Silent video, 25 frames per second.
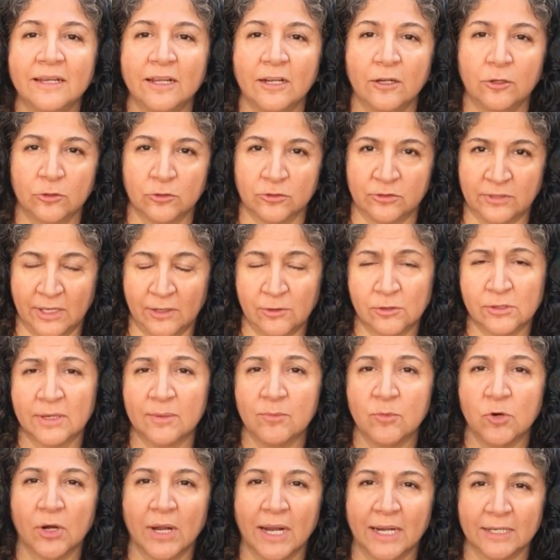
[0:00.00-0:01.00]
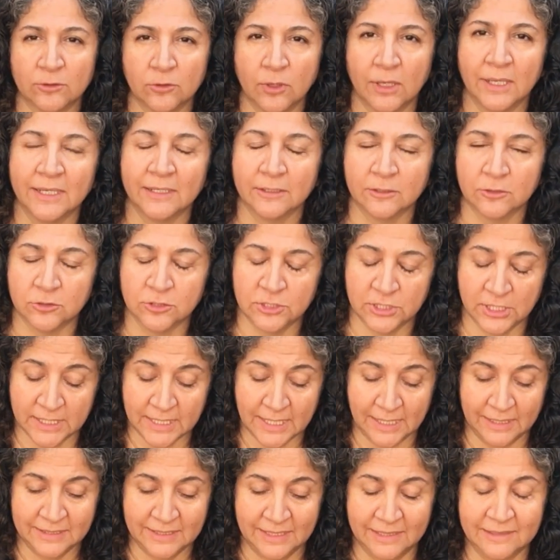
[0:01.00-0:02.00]
Los dejo remojar toda la noche
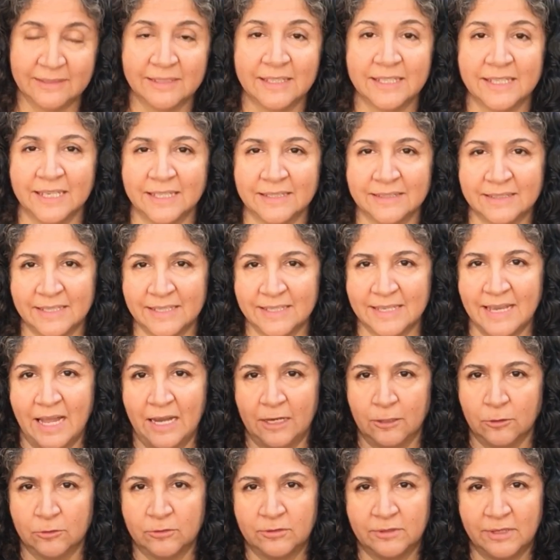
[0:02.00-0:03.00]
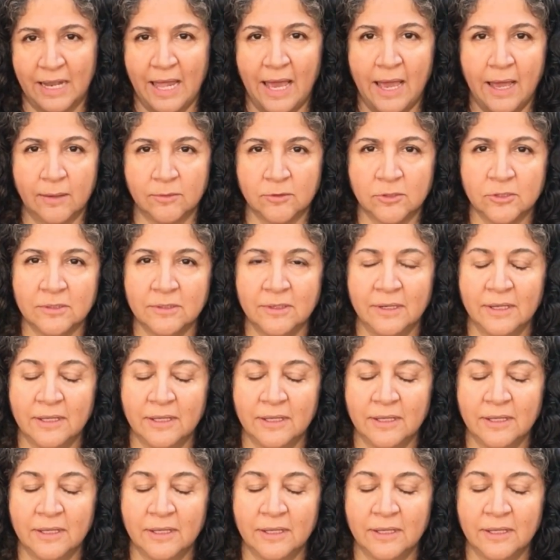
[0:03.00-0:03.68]
y al día siguiente ya los lavo